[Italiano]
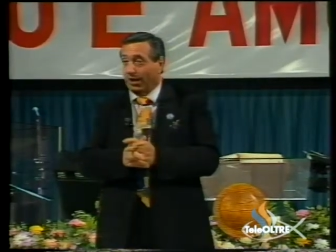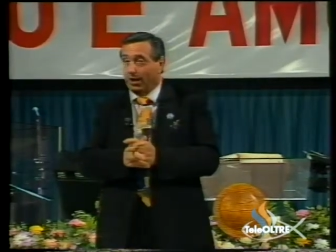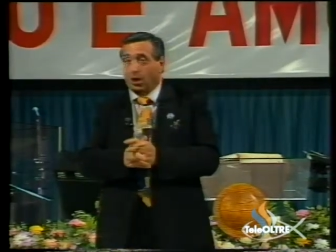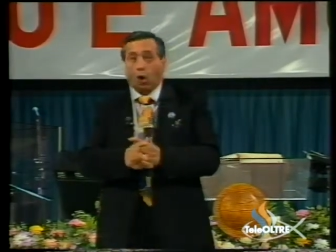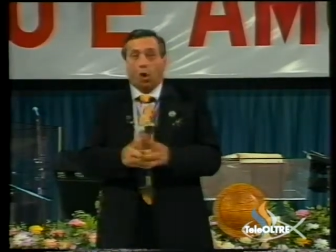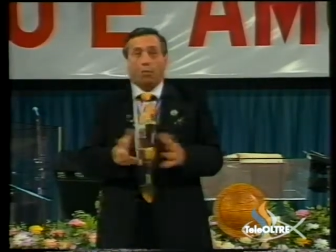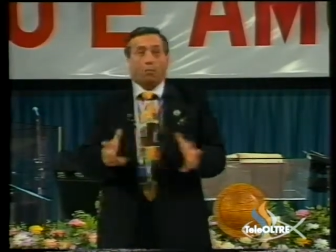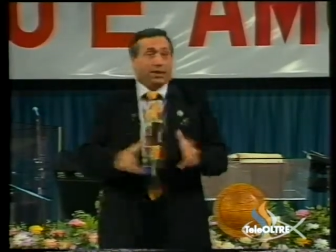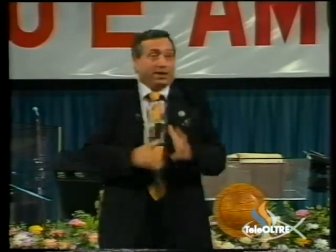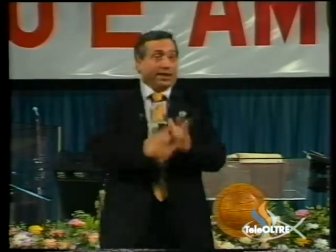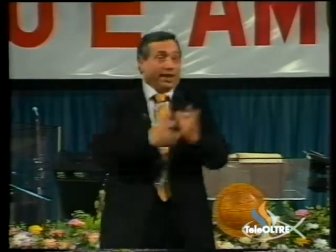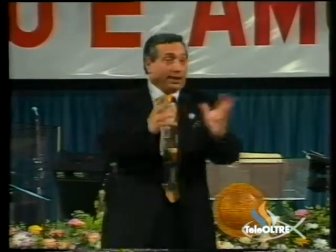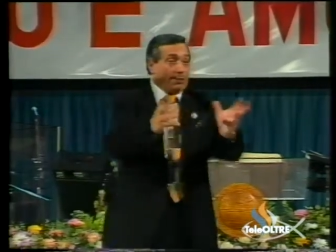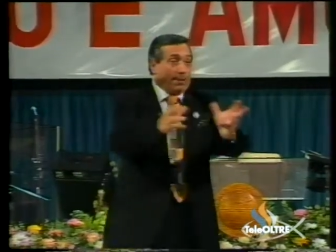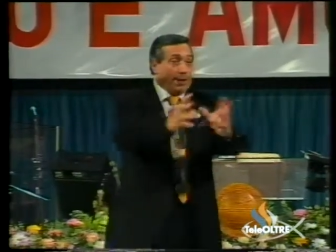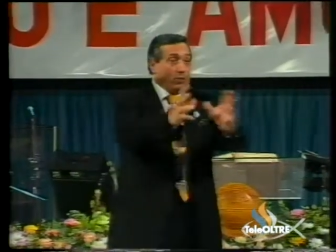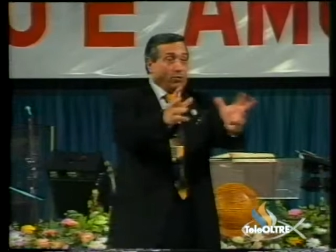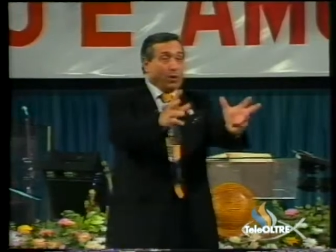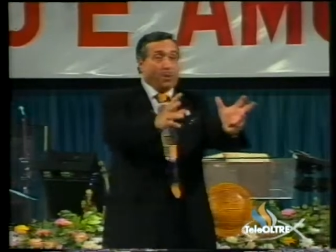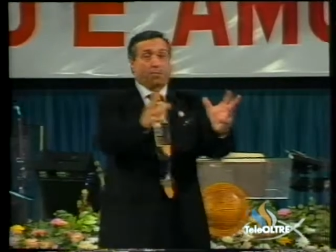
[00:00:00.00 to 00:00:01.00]
Oh, mi dite,
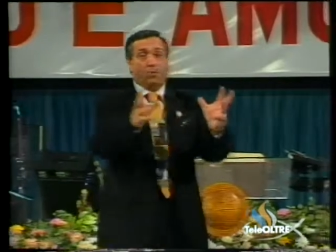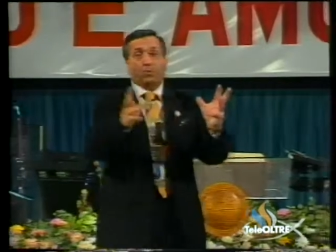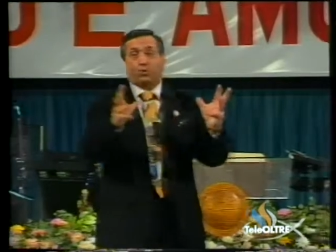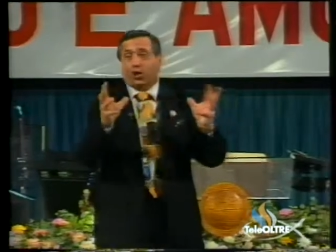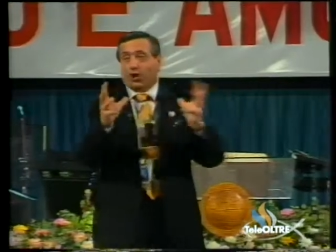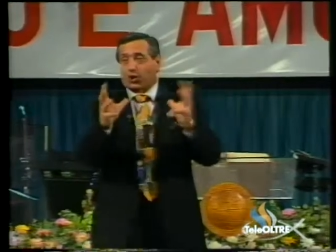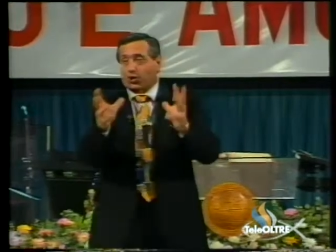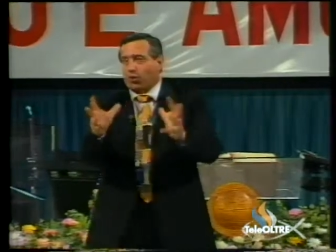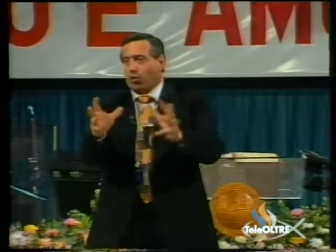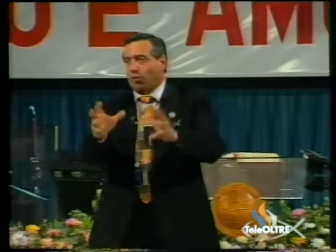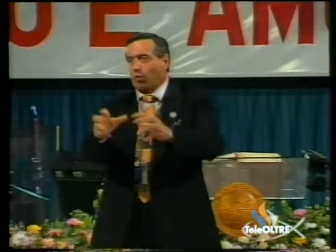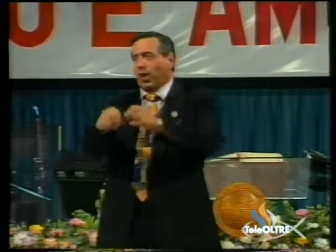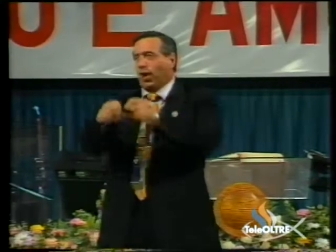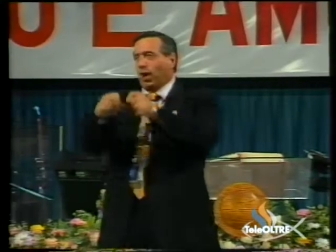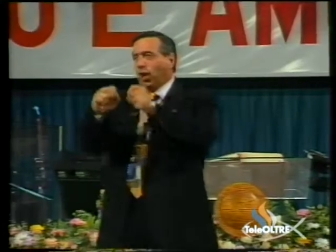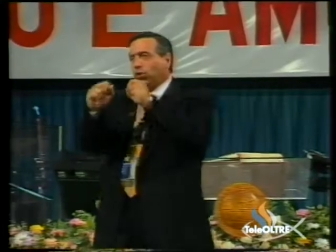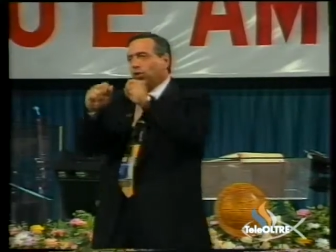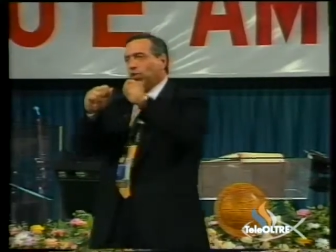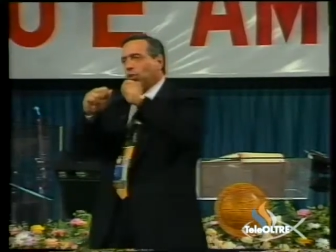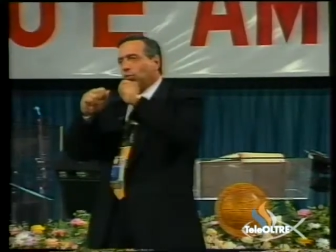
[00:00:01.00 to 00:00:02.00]
ma non è più Gesù quello di